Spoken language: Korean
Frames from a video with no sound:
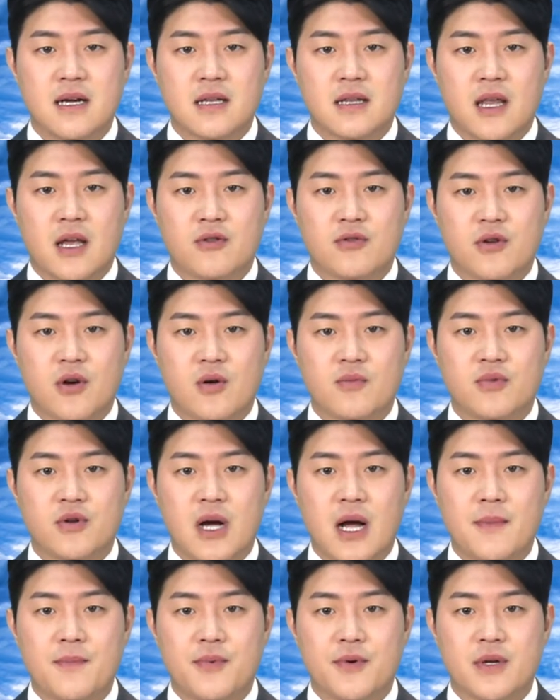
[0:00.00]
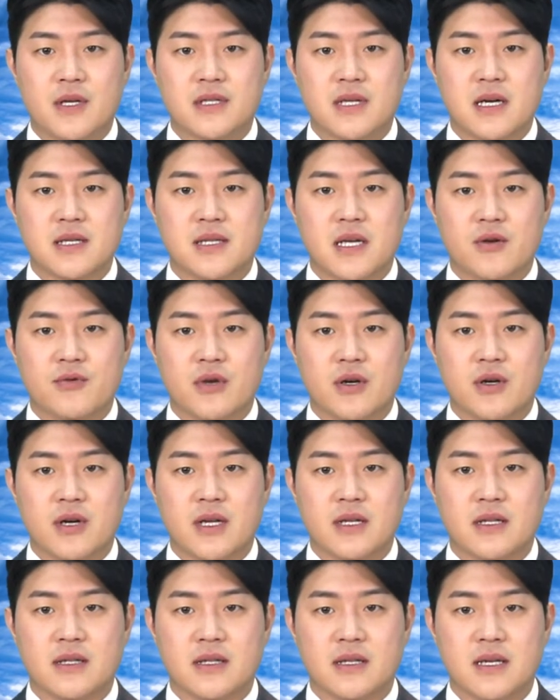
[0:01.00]
대구 경북 한뿌리
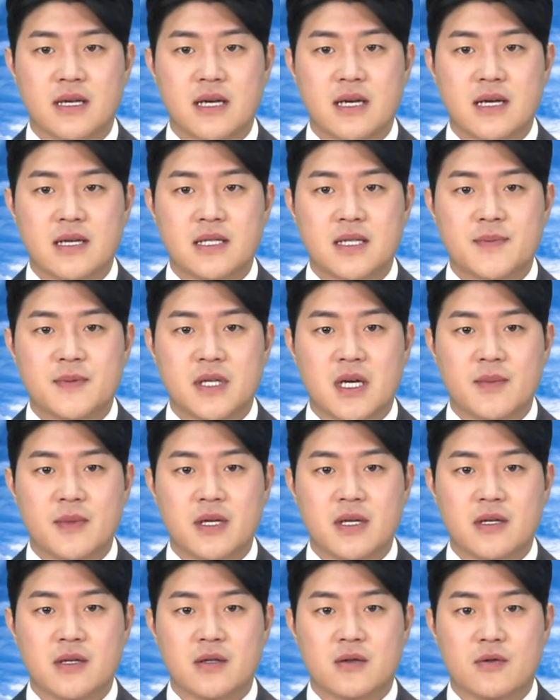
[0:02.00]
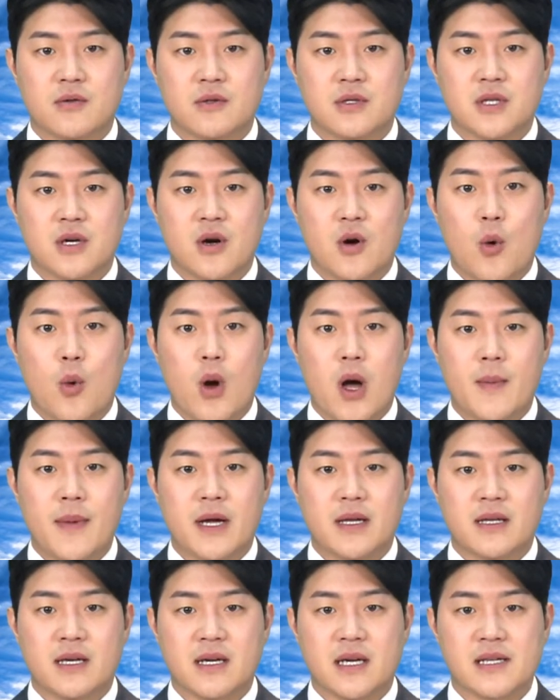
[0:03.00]
상생위원회는 13일 도청
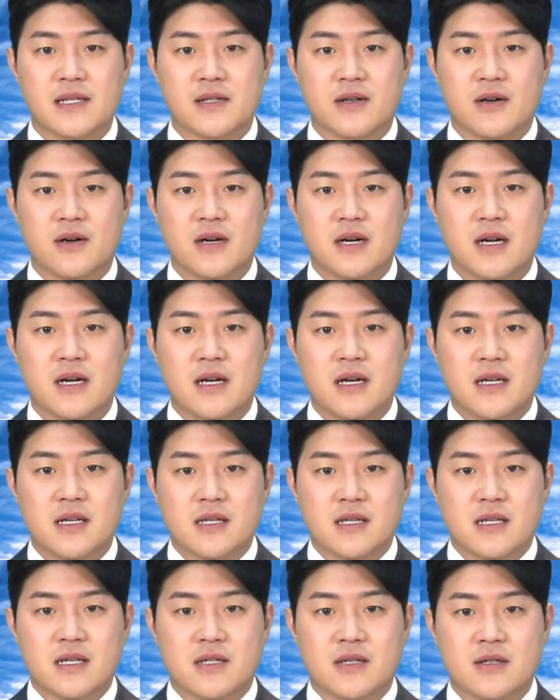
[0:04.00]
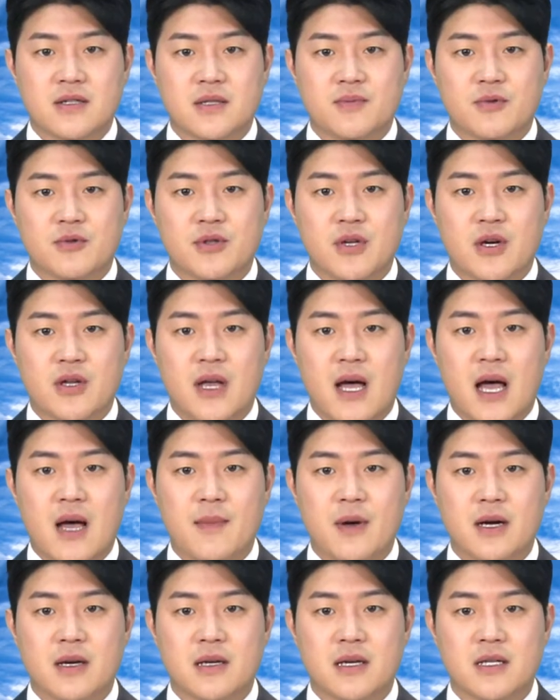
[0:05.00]
화백당에서 2019년
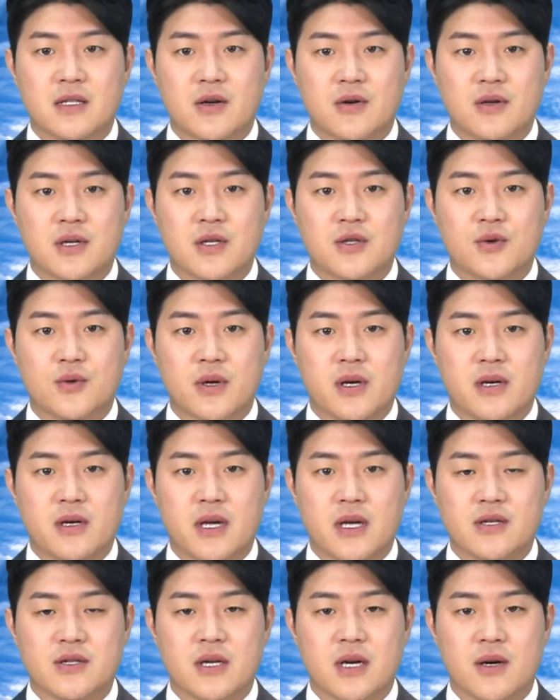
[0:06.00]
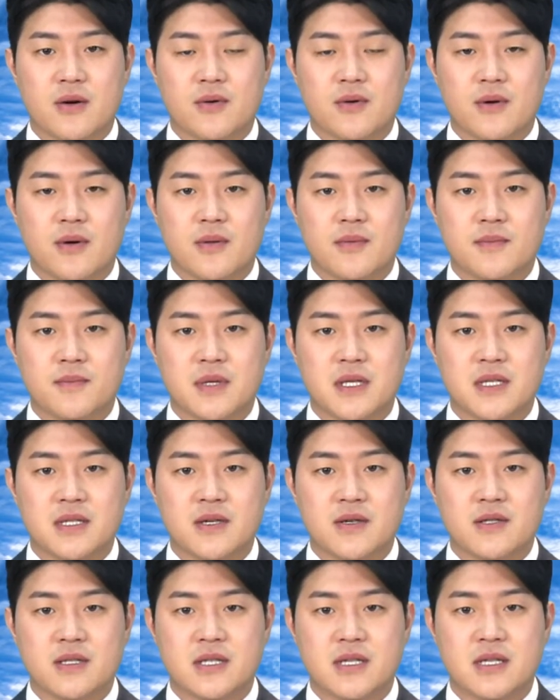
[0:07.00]
하반기 정기총회를 개최하고
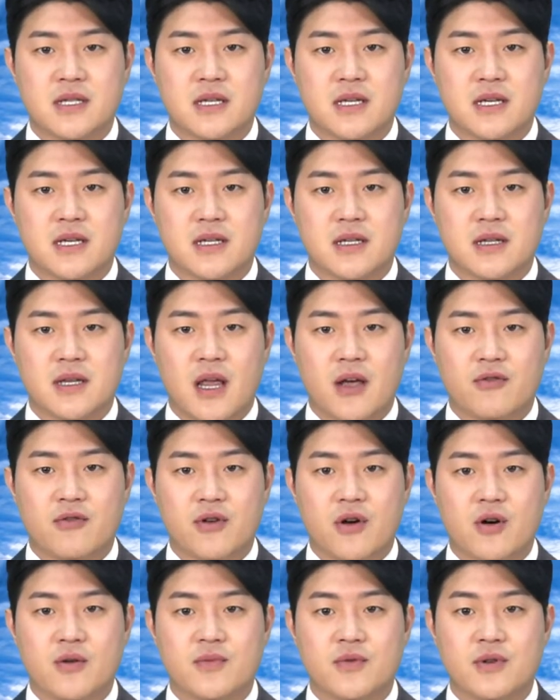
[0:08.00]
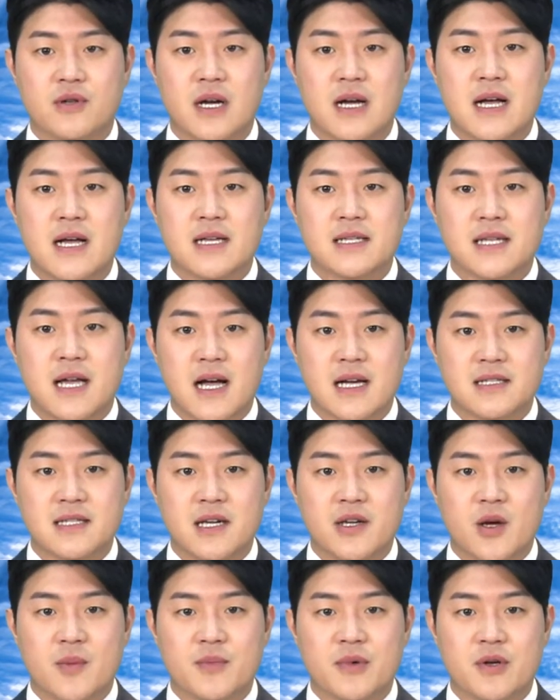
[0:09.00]
민선 7기 대구 경북
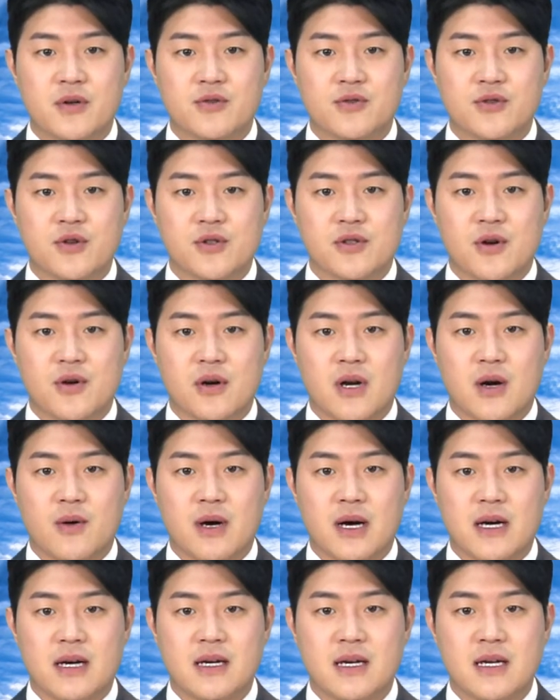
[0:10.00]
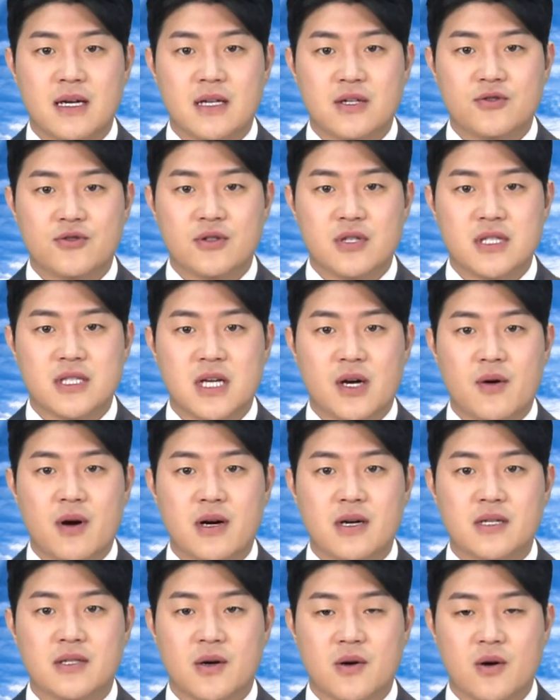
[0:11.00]
상생협력 주요 성과와 추진
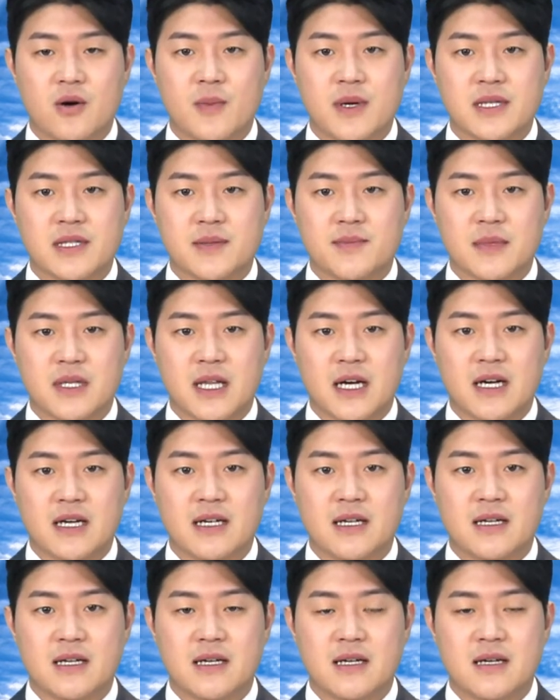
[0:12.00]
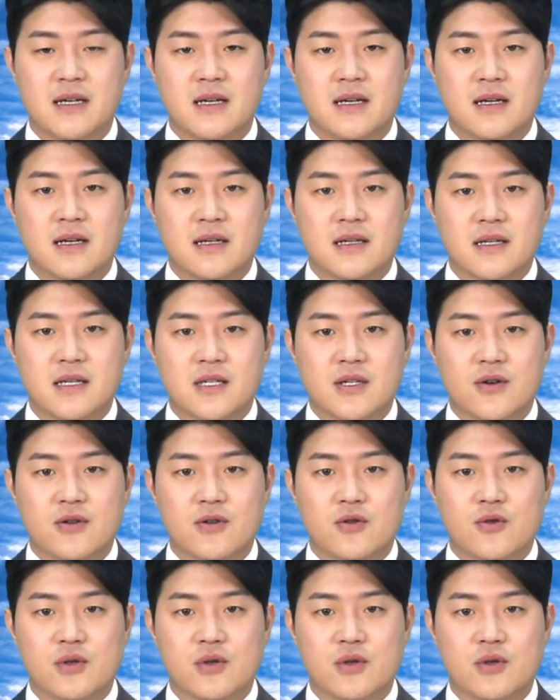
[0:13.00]
상황을 점검했습니다. 이철호